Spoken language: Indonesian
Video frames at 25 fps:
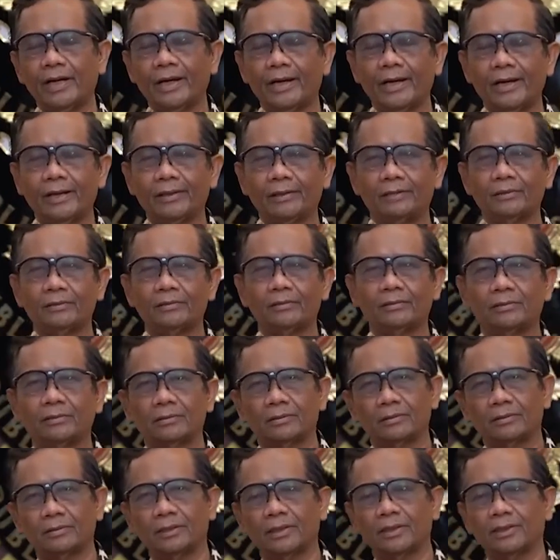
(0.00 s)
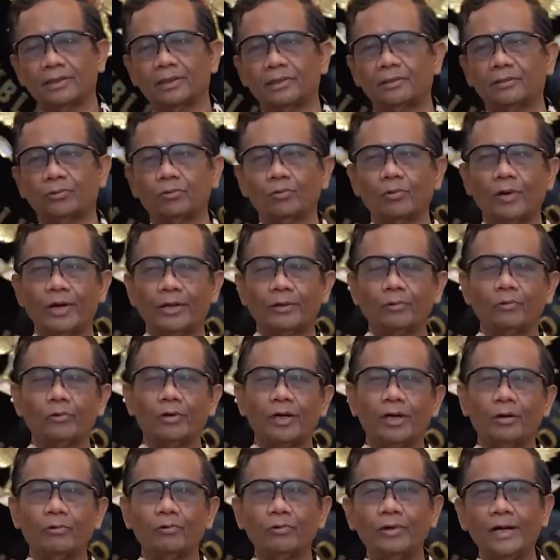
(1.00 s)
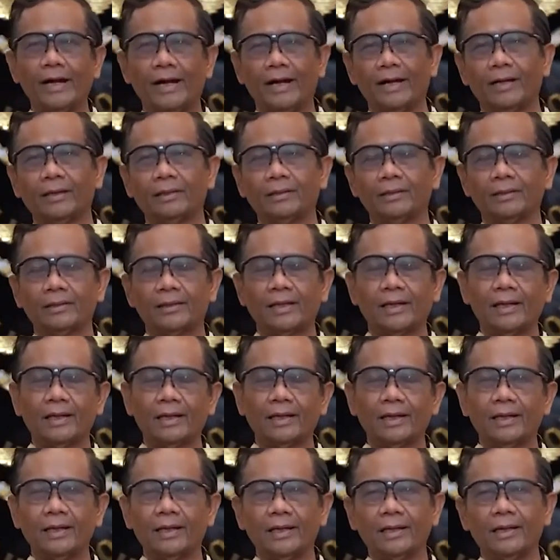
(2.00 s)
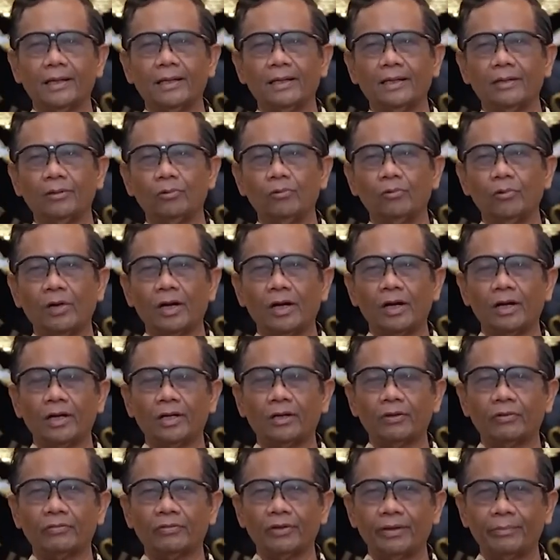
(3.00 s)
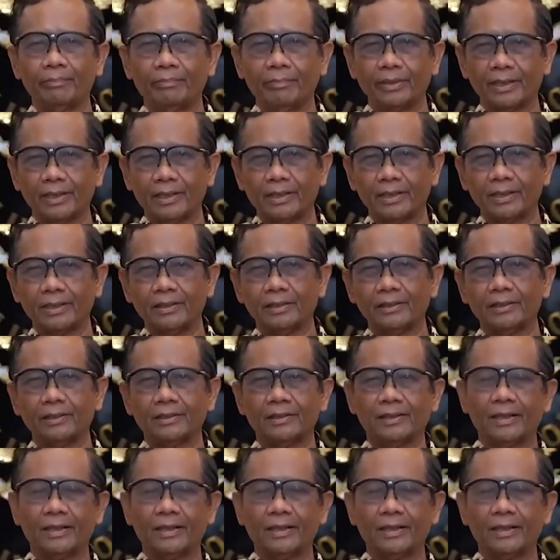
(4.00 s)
dengan ketentuan undang-undang, tanggal 2 November